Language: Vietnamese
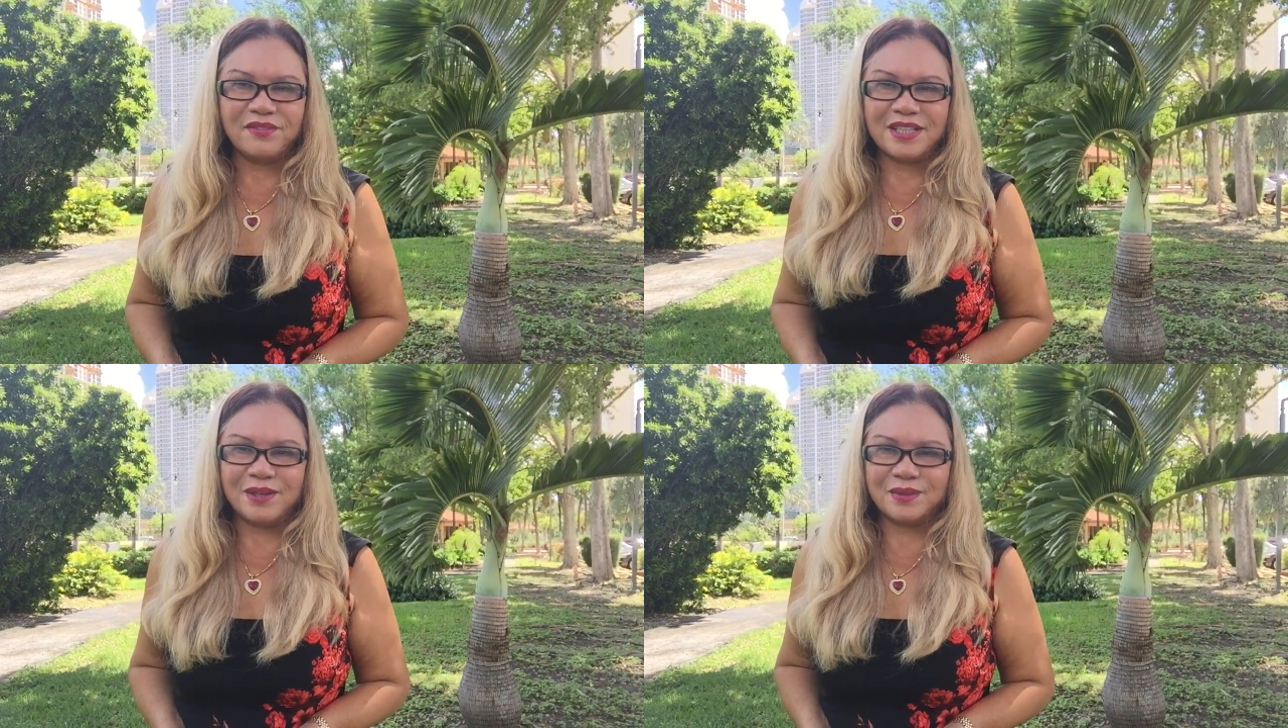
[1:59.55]

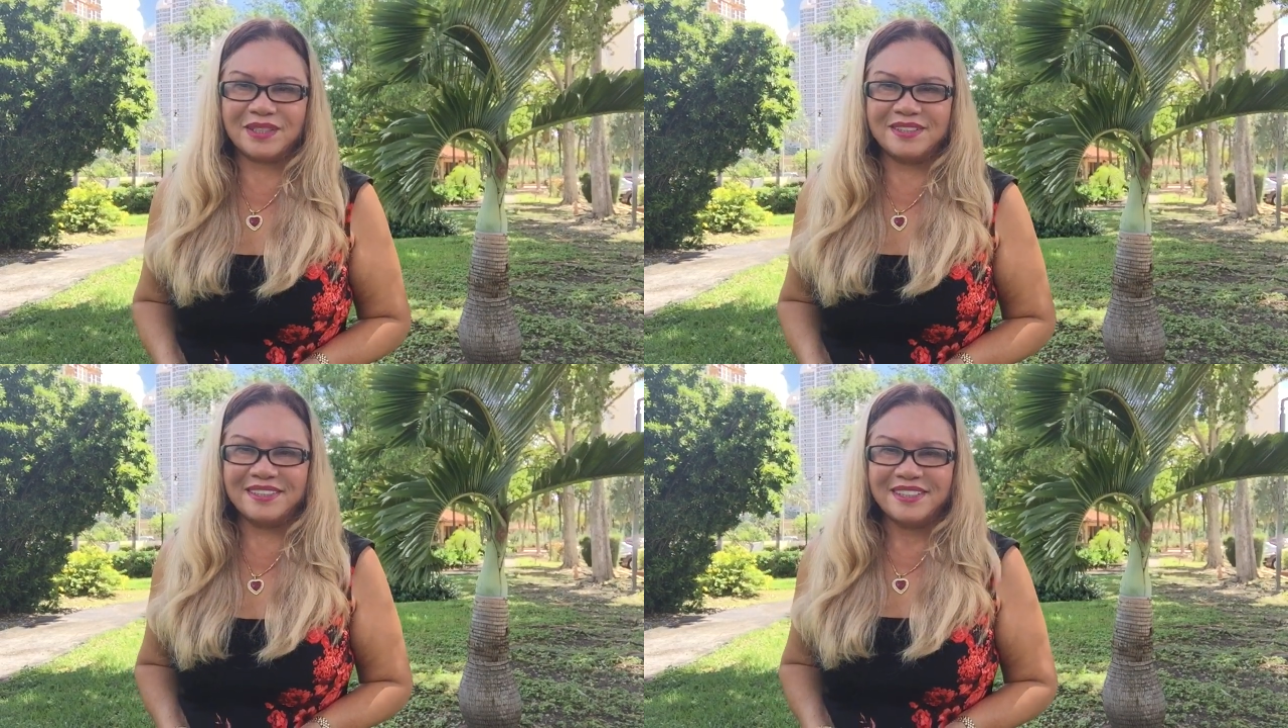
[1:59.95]
về đầu
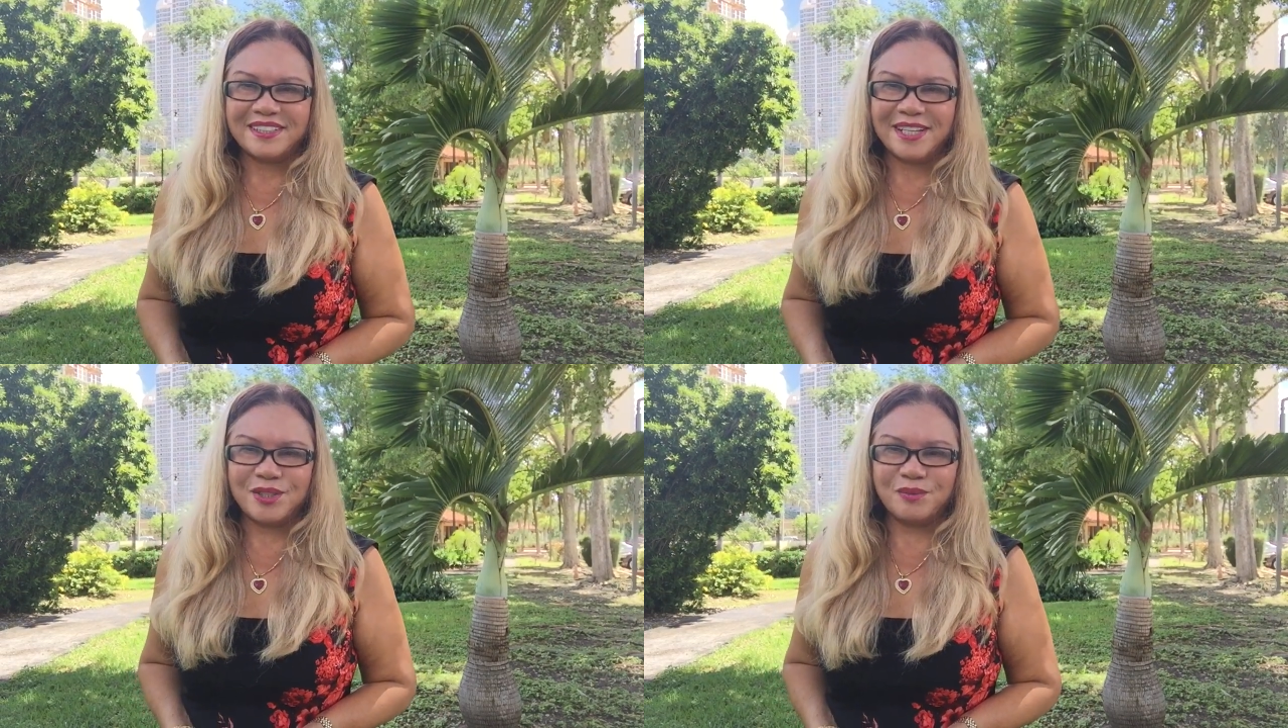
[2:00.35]
tư
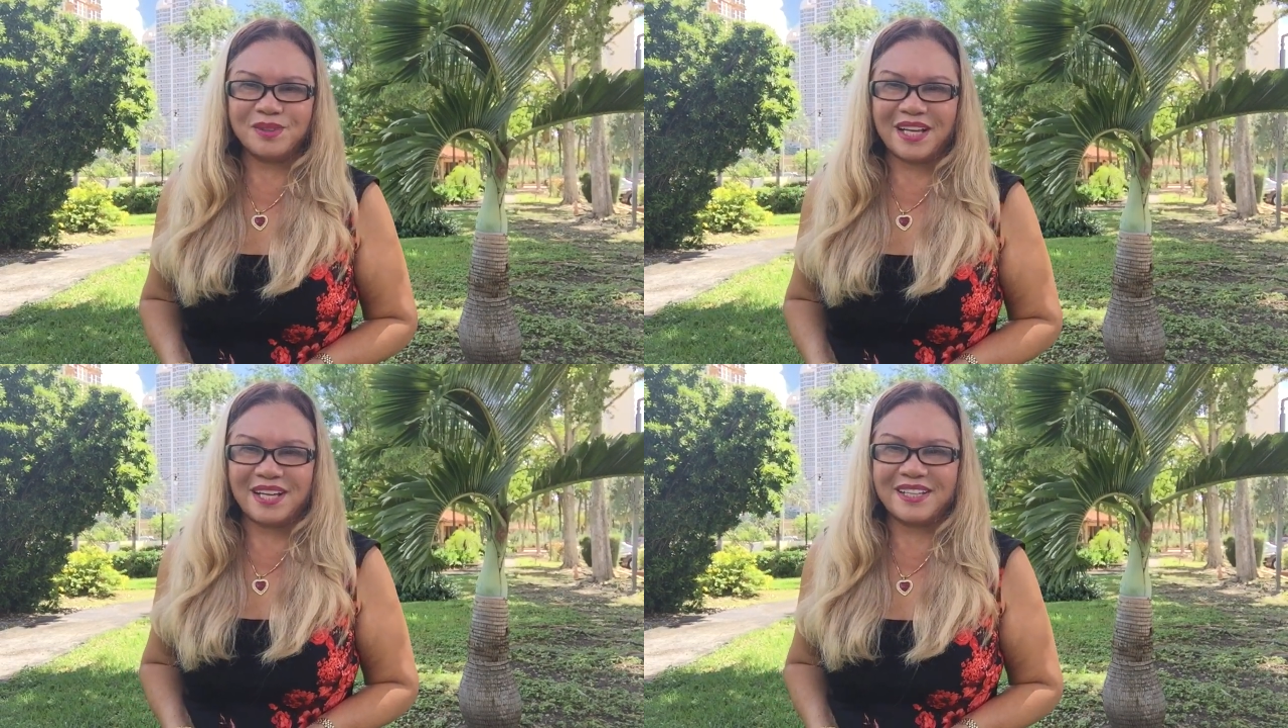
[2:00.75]
để
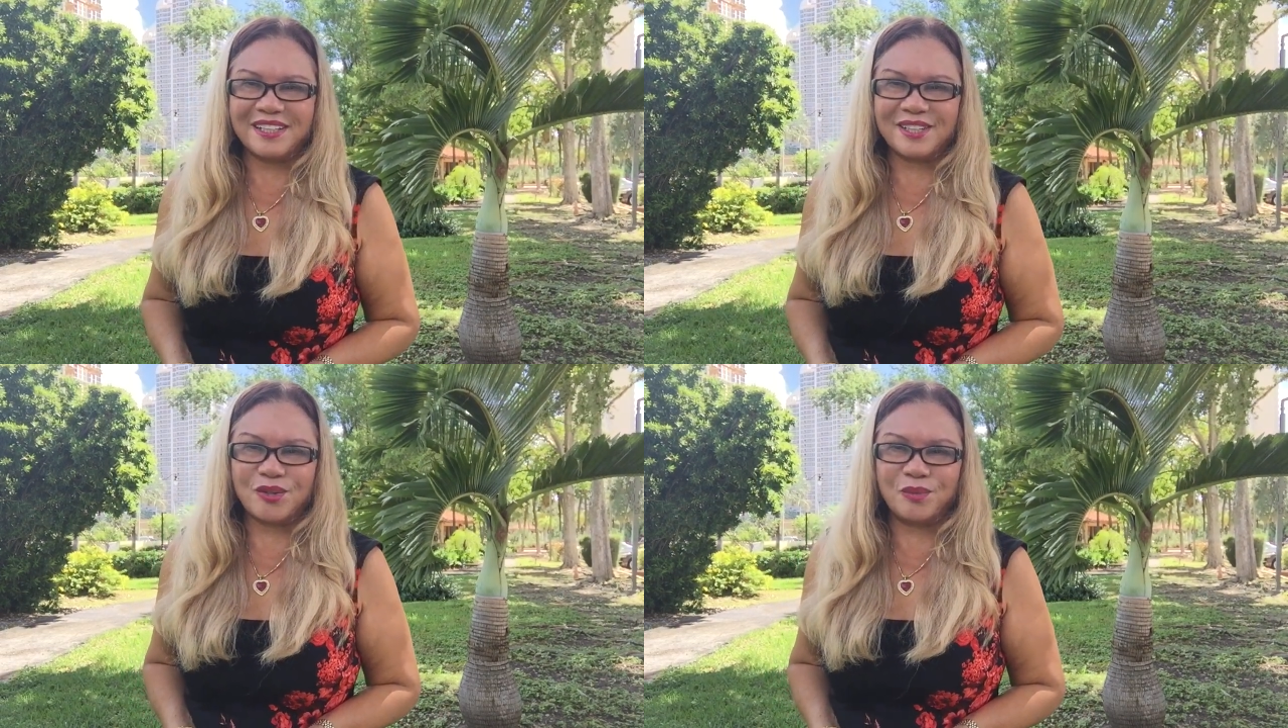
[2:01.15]
chúng ta
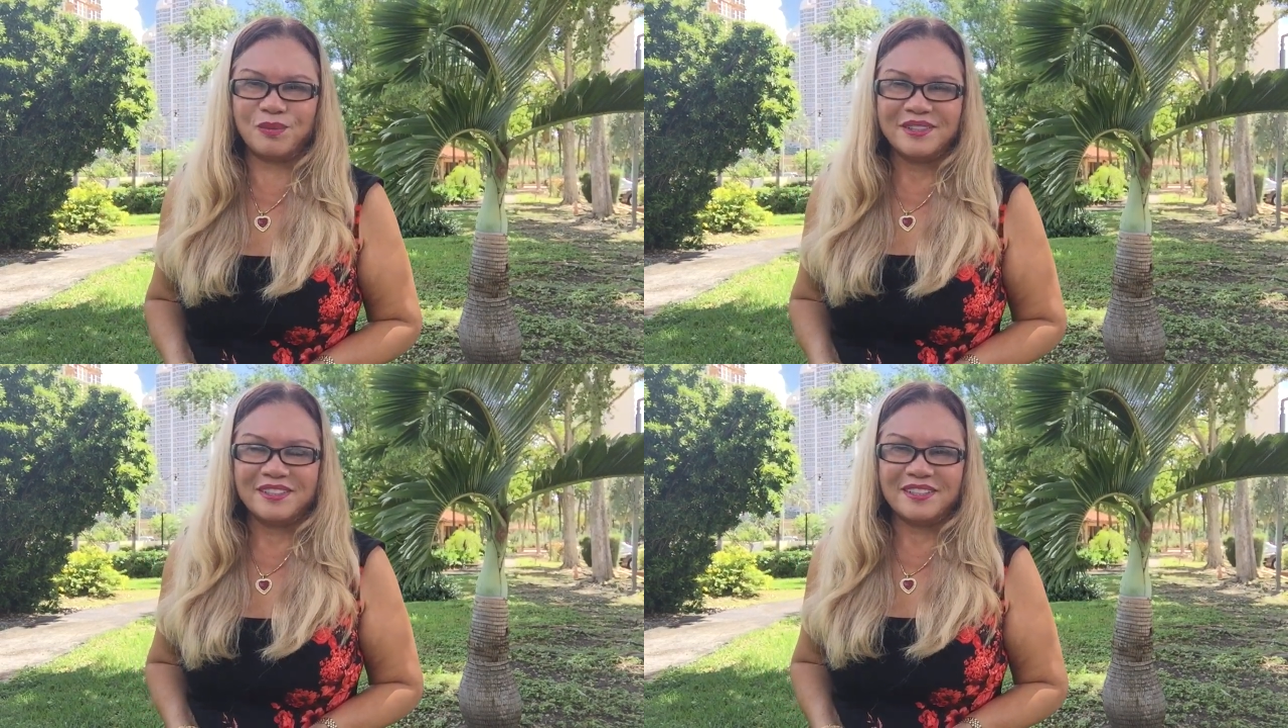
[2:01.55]

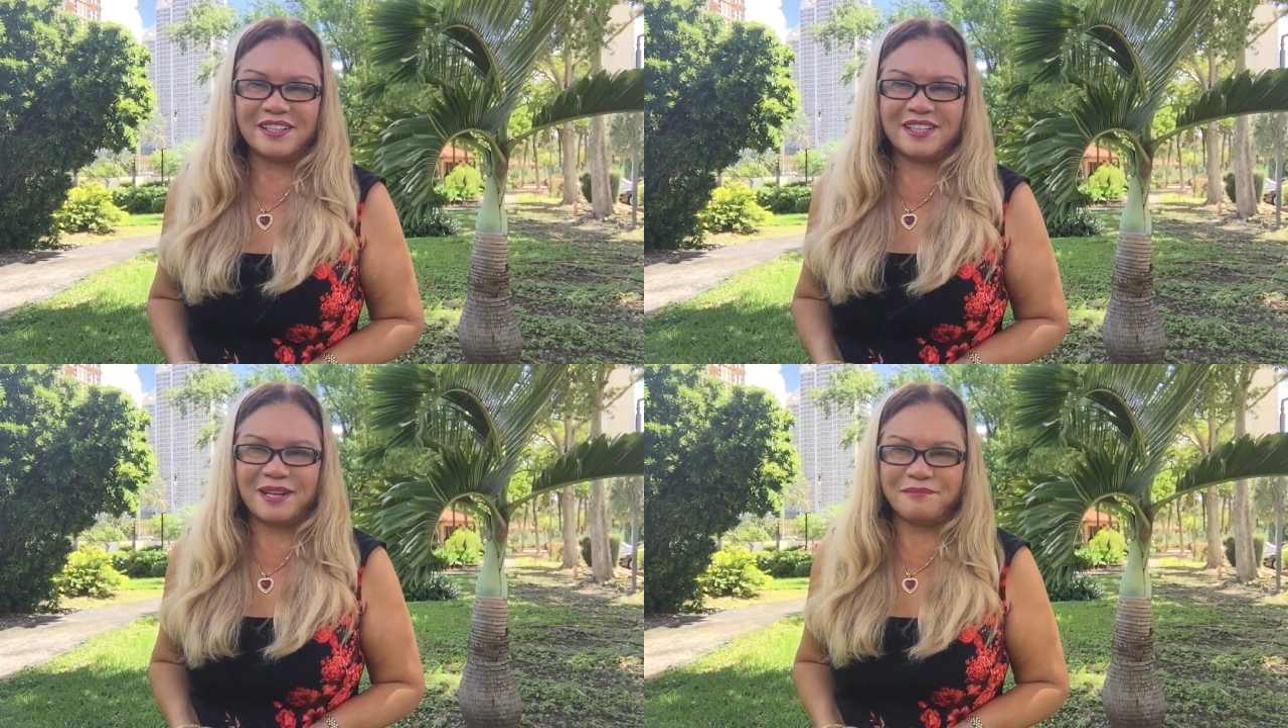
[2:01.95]
cùng
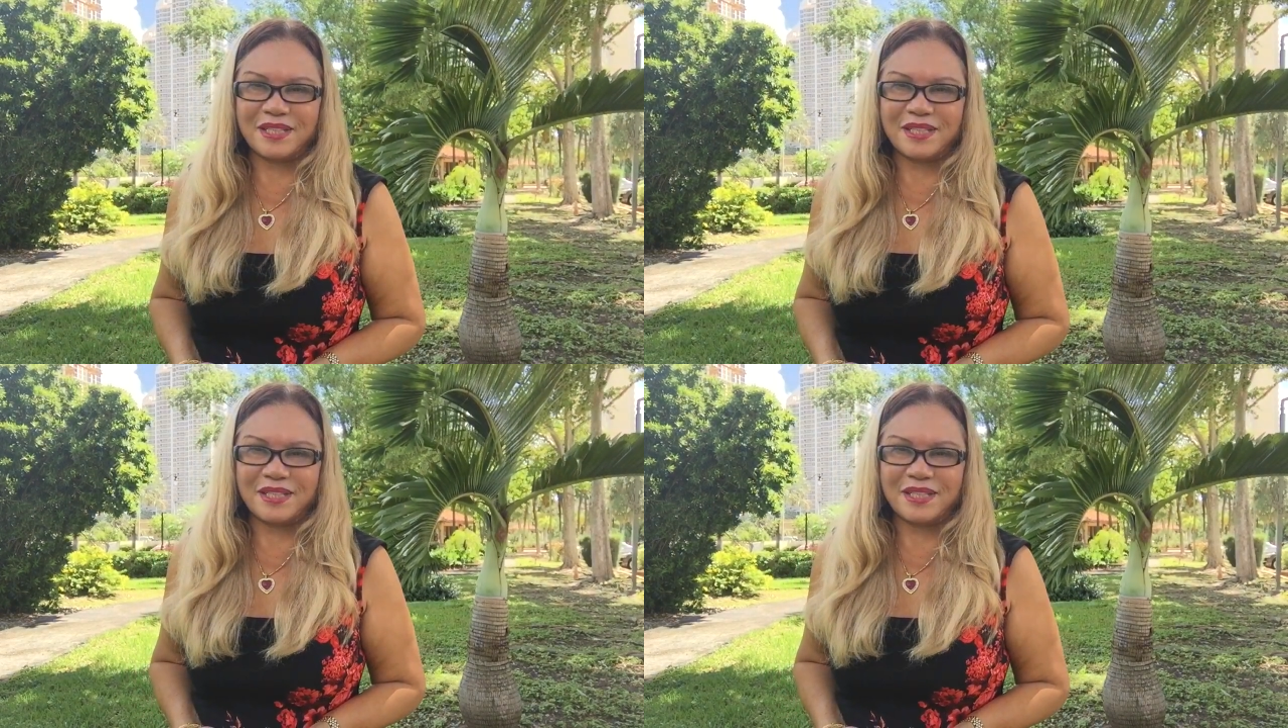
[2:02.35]
làm